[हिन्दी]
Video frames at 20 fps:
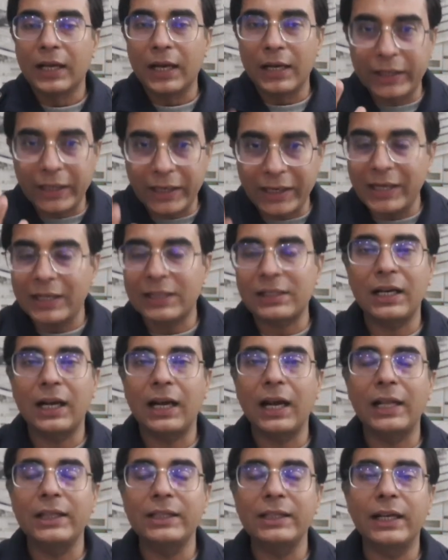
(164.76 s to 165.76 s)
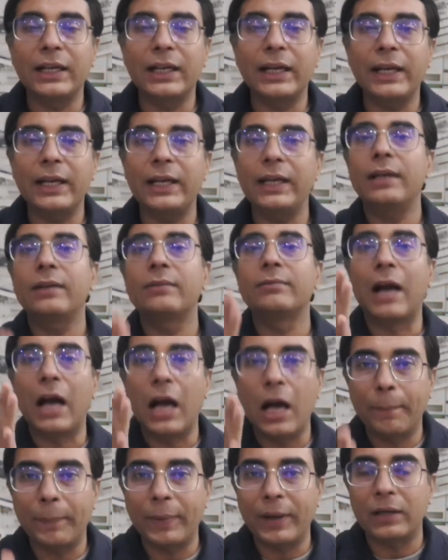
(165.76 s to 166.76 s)
कंटेनर्स लगा दिए गए
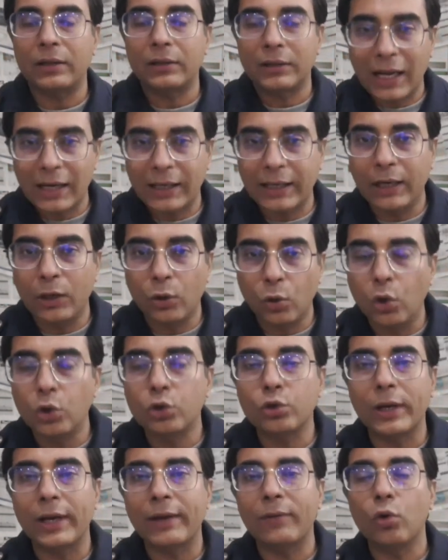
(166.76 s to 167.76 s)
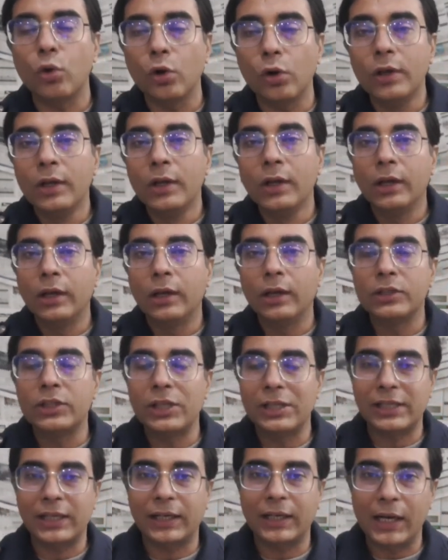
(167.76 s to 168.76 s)
वहां पर ताकि लोग जो है वो
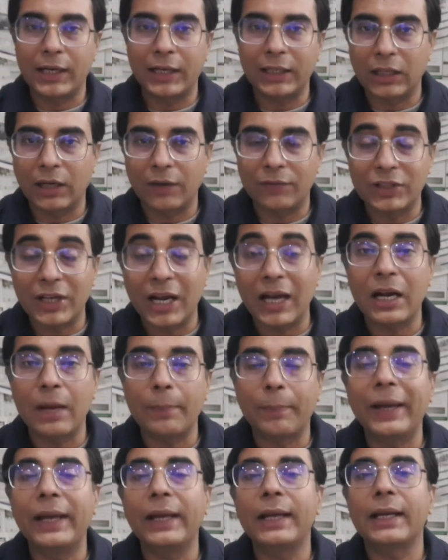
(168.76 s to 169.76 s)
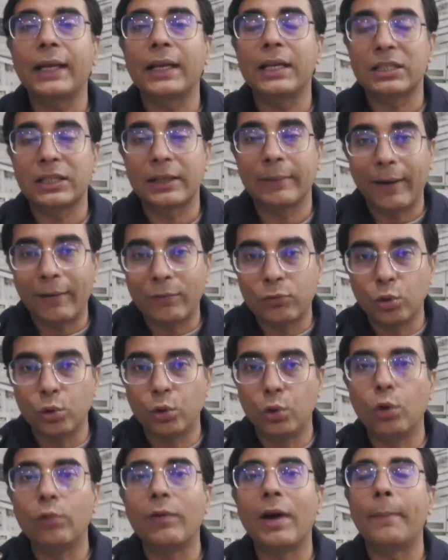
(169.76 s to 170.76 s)
जलसागाह की तरफ जा ना पाए लेकिन इसके
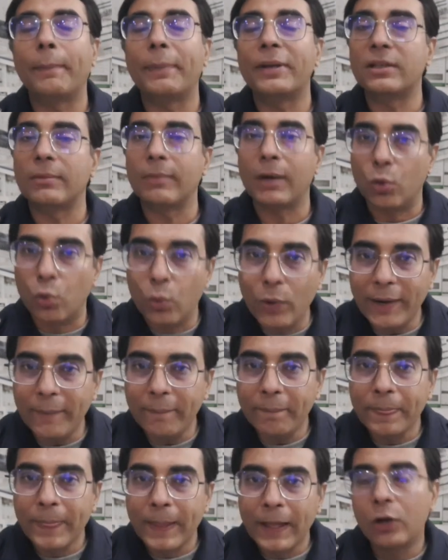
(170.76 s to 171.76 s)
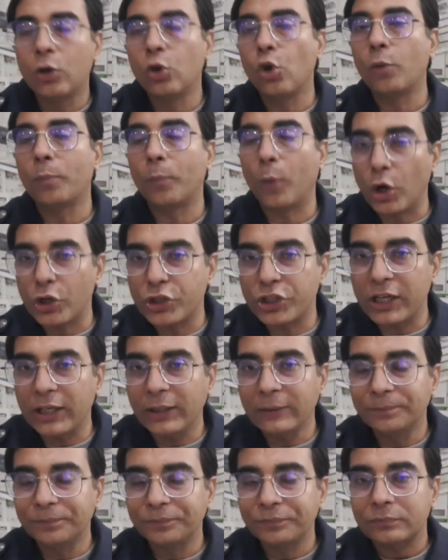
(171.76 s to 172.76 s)
बावजूद लोग वहां पर जमा हुए लोग पहुंचे
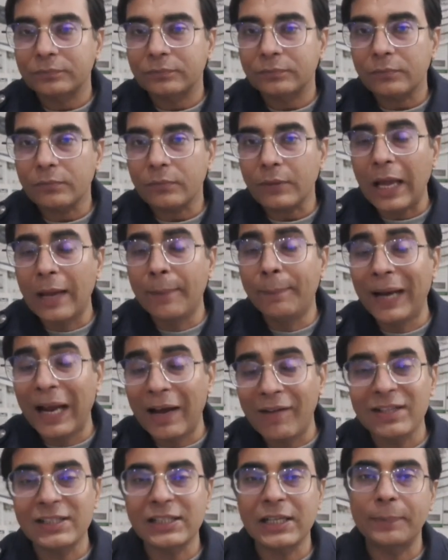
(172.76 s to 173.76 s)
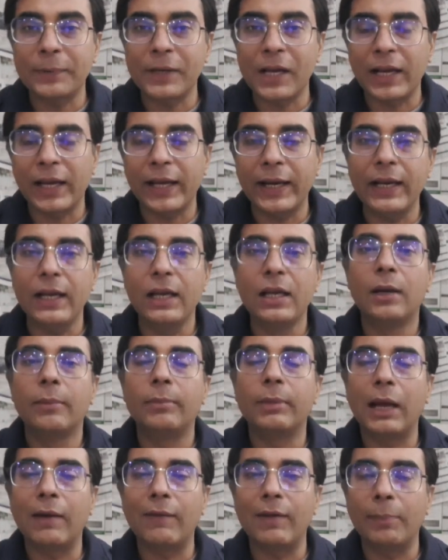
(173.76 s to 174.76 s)
बिलावल साहब क्या कह रहे हैं
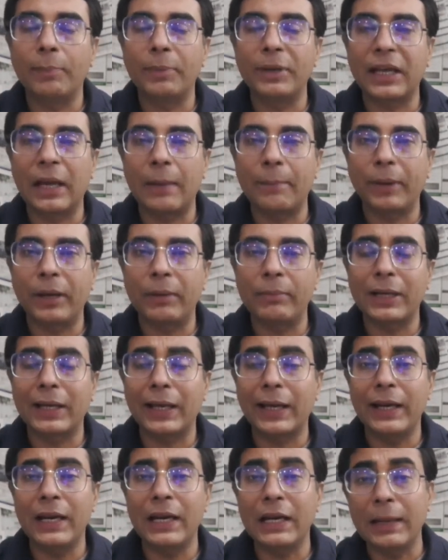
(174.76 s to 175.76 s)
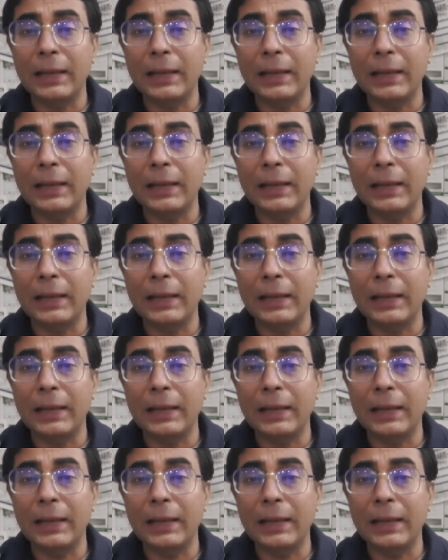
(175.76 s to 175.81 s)
बिलावल अपनी कैंपेन में कह रहे